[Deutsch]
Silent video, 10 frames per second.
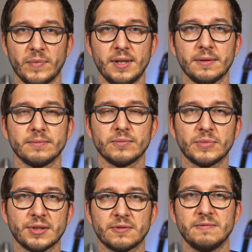Ja,
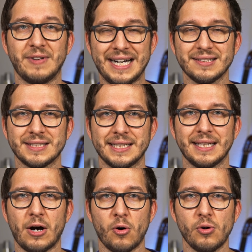das war's
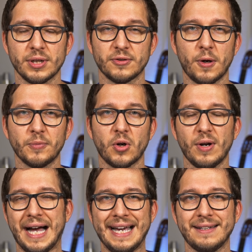dann auch. Es kommt
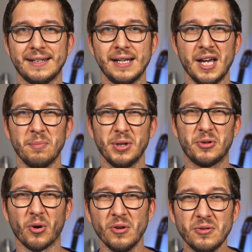auch keine
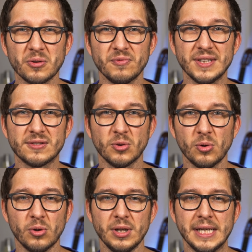Begründung,
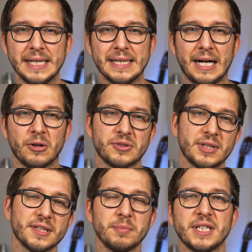wieso, außer
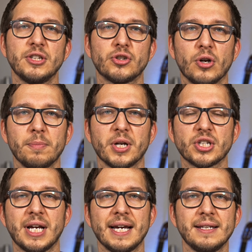das mit den
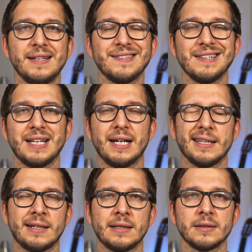Stolpersteinen ist ein
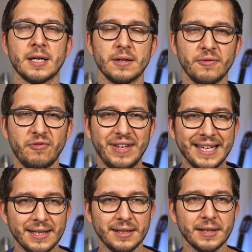kleiner
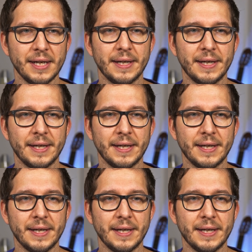Wink,